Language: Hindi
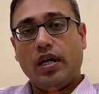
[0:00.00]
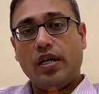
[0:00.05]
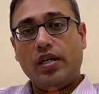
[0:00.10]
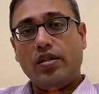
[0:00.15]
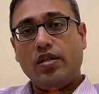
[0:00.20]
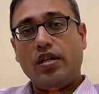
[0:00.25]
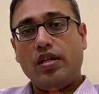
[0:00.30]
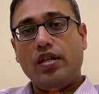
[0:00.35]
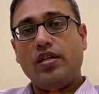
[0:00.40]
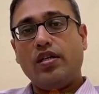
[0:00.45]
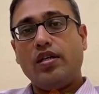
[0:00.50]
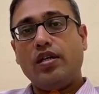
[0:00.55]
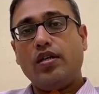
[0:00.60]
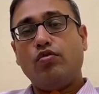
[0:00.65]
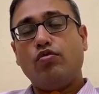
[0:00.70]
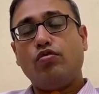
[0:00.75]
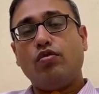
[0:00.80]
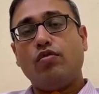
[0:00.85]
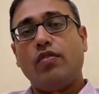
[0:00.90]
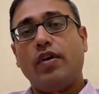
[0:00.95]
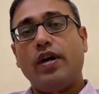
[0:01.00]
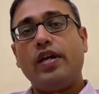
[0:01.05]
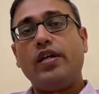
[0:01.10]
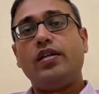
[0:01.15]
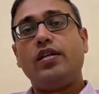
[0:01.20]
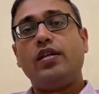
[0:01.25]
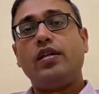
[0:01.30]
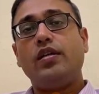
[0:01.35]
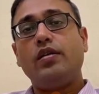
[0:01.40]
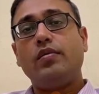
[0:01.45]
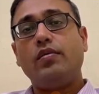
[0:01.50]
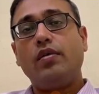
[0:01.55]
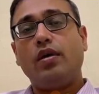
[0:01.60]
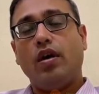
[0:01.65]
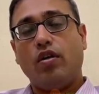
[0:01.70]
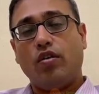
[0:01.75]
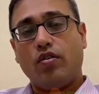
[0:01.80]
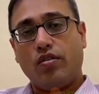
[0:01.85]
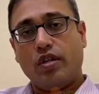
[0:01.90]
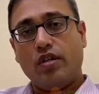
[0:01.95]
कई तरीके की सुनवाई की
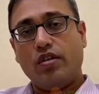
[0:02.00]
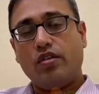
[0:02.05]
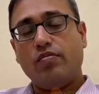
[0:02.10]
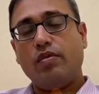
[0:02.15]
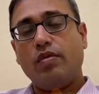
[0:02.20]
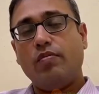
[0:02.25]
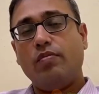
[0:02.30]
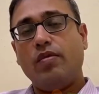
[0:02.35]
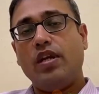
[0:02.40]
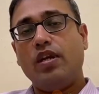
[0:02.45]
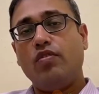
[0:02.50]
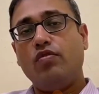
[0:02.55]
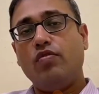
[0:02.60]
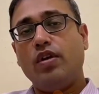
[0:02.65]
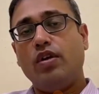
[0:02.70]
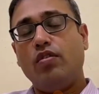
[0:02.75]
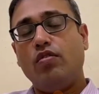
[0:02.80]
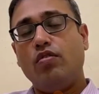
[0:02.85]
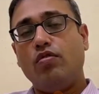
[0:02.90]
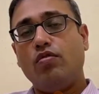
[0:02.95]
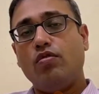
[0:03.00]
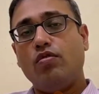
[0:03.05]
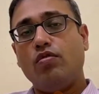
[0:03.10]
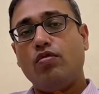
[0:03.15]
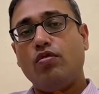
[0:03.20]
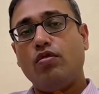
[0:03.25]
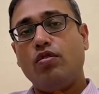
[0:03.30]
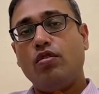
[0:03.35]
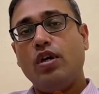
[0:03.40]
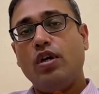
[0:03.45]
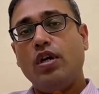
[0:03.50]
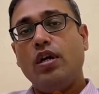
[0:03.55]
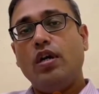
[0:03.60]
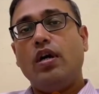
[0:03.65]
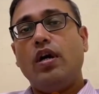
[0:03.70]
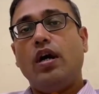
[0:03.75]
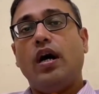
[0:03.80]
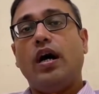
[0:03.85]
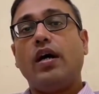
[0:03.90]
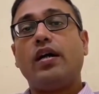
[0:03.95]
अवसर इसमें मिले हुए हैं लोगों को
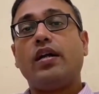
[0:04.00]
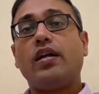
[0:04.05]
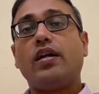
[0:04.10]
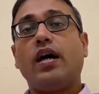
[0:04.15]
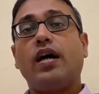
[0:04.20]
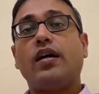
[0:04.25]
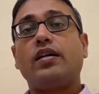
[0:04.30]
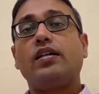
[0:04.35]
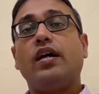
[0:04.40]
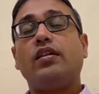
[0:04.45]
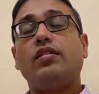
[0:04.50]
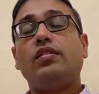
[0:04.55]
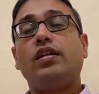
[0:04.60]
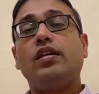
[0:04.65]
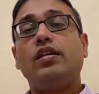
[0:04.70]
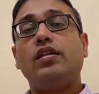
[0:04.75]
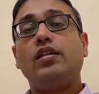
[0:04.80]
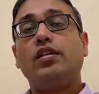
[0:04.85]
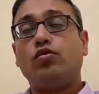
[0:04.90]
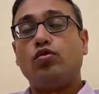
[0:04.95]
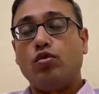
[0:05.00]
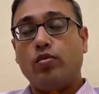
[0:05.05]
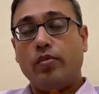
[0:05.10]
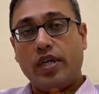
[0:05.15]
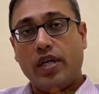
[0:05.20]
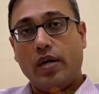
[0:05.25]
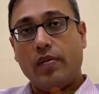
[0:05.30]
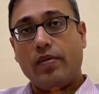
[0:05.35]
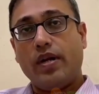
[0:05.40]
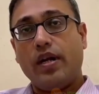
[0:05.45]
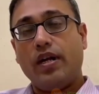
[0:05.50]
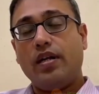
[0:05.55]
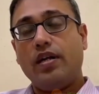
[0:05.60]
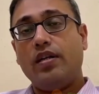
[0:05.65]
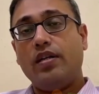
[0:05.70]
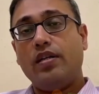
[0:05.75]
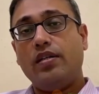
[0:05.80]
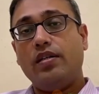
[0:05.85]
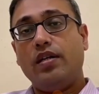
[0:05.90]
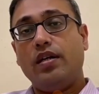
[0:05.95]
अगर कागजात नहीं है तो भी
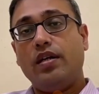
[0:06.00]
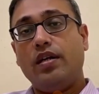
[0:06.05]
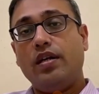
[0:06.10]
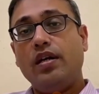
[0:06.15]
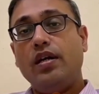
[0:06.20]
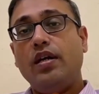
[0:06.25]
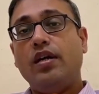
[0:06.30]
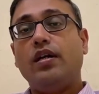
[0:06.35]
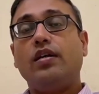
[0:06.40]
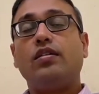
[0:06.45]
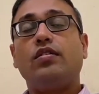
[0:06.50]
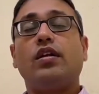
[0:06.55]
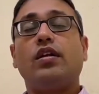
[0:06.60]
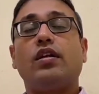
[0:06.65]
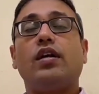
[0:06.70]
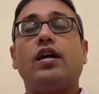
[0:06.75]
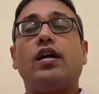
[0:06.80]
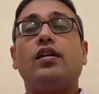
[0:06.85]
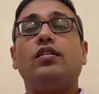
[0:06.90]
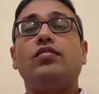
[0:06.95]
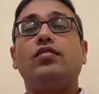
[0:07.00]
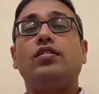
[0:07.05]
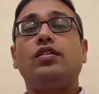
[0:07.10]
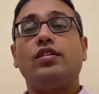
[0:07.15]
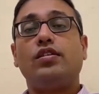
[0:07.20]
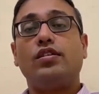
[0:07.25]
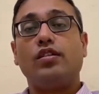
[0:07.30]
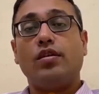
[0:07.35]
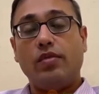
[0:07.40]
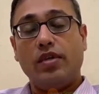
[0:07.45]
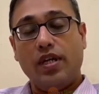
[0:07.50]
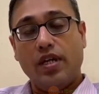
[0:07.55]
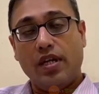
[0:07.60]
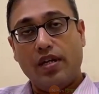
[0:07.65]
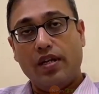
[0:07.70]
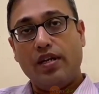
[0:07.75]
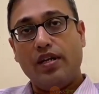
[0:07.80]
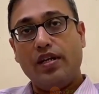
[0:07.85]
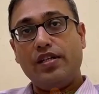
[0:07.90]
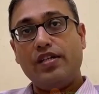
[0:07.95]
घबराना नहीं है सरकार किसी की ज़मीन
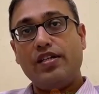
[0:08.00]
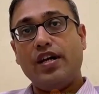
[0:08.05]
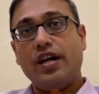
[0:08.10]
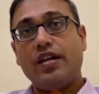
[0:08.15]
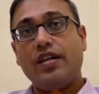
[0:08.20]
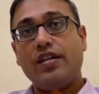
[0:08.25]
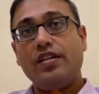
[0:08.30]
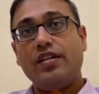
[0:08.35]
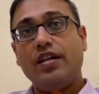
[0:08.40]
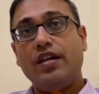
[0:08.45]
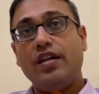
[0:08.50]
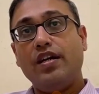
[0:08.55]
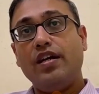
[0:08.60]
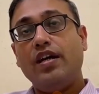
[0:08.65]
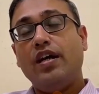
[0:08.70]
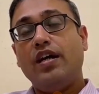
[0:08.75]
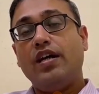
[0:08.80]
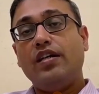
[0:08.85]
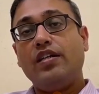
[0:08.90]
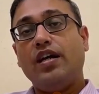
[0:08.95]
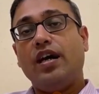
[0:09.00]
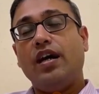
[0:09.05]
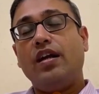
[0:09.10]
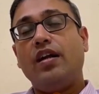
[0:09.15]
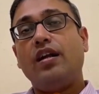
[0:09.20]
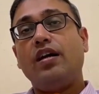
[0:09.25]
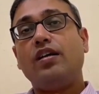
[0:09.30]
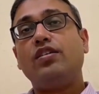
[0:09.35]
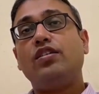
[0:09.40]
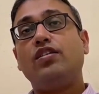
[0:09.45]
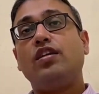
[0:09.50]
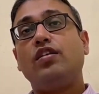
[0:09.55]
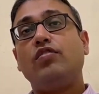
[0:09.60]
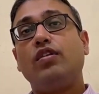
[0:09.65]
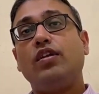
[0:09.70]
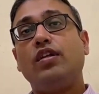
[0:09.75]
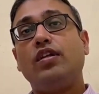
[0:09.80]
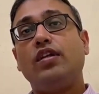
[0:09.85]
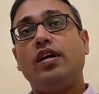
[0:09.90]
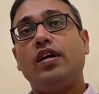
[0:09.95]
लेने नहीं जा रही है यहाँ लक्ष्य
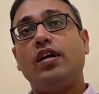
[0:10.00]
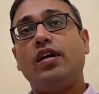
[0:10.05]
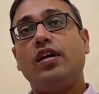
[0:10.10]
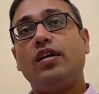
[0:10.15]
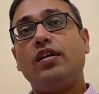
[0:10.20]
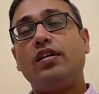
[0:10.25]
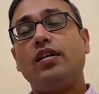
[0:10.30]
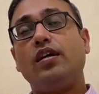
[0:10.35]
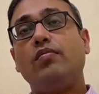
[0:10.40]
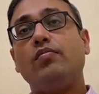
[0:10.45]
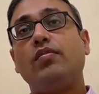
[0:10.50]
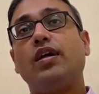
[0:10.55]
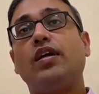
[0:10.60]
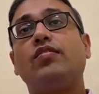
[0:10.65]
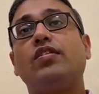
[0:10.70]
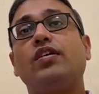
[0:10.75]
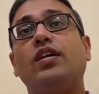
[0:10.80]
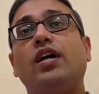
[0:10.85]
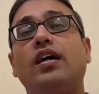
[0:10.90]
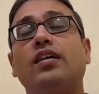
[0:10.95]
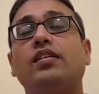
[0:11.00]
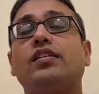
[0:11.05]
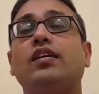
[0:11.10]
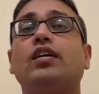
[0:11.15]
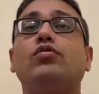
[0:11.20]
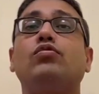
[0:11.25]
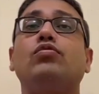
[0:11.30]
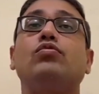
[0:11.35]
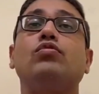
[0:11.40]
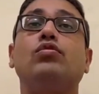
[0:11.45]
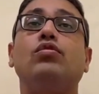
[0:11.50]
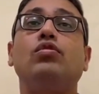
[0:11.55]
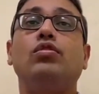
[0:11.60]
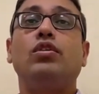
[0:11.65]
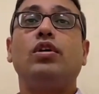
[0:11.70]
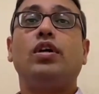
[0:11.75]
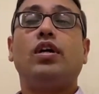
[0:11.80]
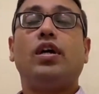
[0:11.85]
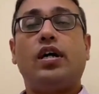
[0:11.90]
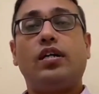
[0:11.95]
केवल यह है कि हम कैसे कागजातों को
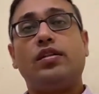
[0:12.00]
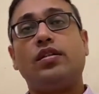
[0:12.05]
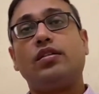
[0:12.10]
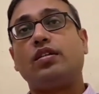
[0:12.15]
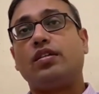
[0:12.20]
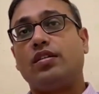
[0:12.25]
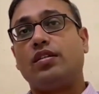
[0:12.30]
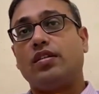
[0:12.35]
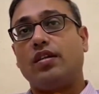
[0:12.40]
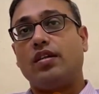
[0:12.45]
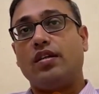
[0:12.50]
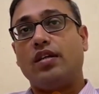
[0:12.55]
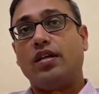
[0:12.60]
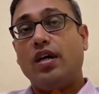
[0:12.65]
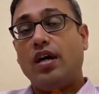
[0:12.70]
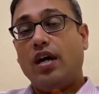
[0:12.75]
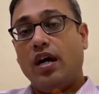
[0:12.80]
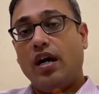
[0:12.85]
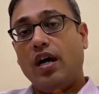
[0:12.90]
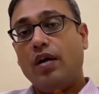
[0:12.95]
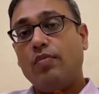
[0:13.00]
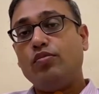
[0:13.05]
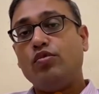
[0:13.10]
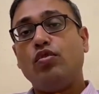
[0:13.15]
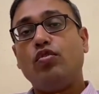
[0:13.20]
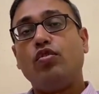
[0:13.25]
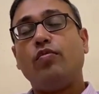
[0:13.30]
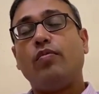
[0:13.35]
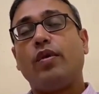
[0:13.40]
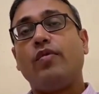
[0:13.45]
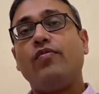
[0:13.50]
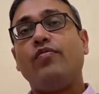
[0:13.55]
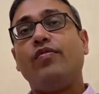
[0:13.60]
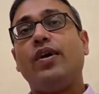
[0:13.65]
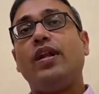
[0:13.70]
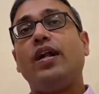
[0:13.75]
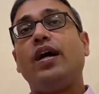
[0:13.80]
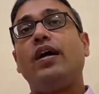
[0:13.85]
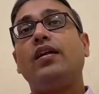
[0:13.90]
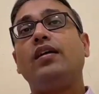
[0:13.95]
अद्यतन करें अब जो लोग
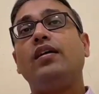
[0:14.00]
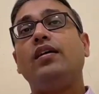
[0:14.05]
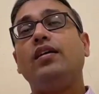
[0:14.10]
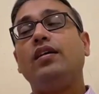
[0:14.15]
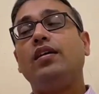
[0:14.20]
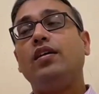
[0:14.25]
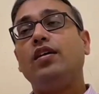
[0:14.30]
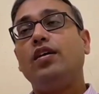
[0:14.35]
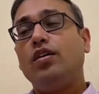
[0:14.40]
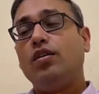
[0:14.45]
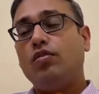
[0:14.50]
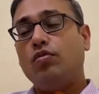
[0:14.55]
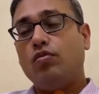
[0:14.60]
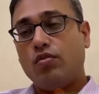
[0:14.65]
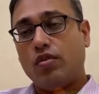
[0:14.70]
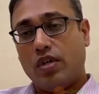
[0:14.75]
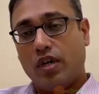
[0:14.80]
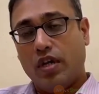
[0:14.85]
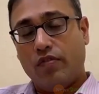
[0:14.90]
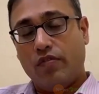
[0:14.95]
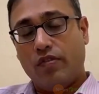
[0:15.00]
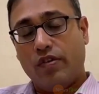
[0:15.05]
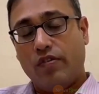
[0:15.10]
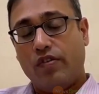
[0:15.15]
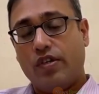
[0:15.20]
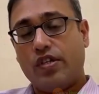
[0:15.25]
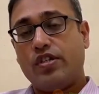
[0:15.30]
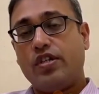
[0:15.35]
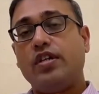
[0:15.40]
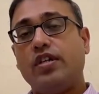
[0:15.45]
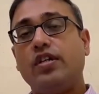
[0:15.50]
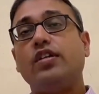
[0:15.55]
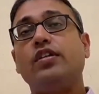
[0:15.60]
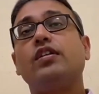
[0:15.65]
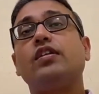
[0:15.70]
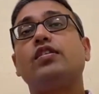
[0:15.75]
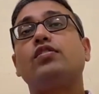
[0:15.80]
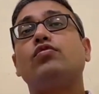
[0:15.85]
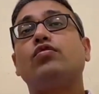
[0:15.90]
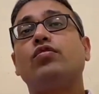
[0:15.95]
भ्रम फैला रहे हैं उनका वेस्टेड
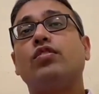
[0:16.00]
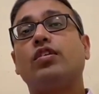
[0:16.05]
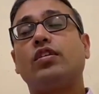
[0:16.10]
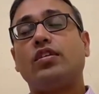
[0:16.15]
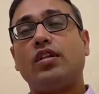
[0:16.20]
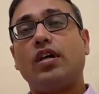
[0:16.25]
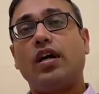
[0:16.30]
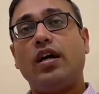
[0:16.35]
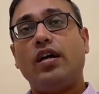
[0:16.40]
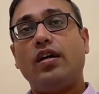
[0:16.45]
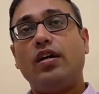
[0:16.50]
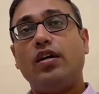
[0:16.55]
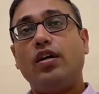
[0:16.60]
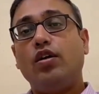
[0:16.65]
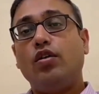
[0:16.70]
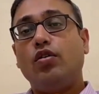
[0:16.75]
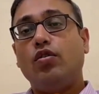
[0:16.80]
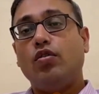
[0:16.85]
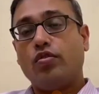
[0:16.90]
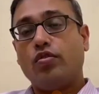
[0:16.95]
इंटरेस्ट हो सकता है